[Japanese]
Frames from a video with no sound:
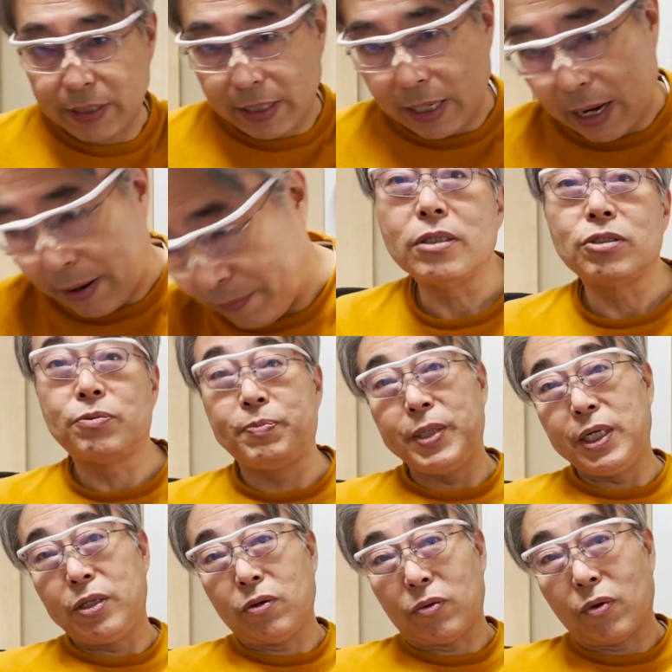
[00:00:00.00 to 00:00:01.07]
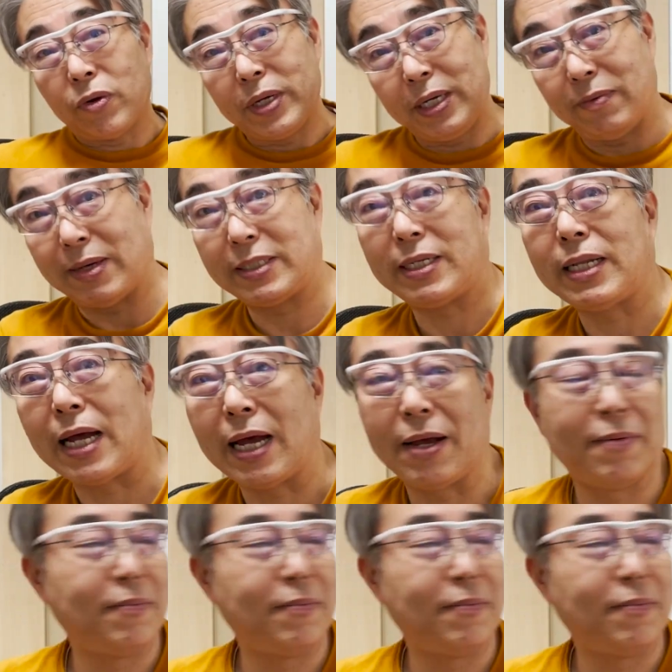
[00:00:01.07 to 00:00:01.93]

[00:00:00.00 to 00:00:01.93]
皿、スピードの岩皿。